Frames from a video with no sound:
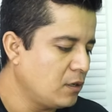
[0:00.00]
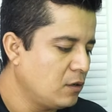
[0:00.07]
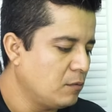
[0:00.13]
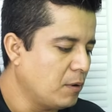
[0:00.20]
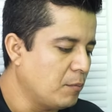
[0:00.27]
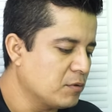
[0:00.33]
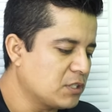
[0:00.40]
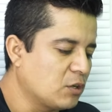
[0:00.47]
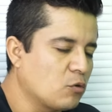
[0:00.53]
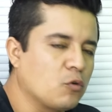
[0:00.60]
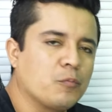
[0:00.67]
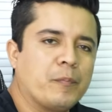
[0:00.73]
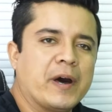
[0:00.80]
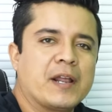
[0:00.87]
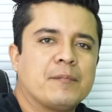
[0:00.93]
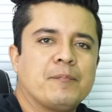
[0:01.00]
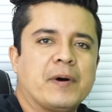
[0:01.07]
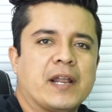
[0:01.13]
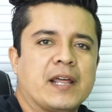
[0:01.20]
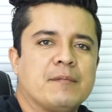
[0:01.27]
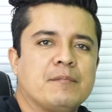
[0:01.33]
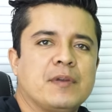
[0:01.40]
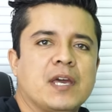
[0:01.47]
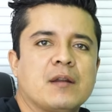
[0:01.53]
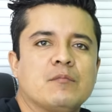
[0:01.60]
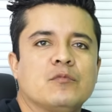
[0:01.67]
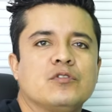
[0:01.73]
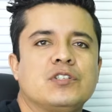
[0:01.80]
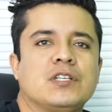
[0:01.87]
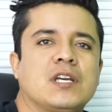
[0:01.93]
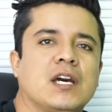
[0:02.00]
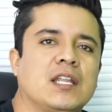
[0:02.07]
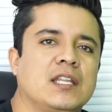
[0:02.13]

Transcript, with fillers: Lo vamos a ocupar para enviar música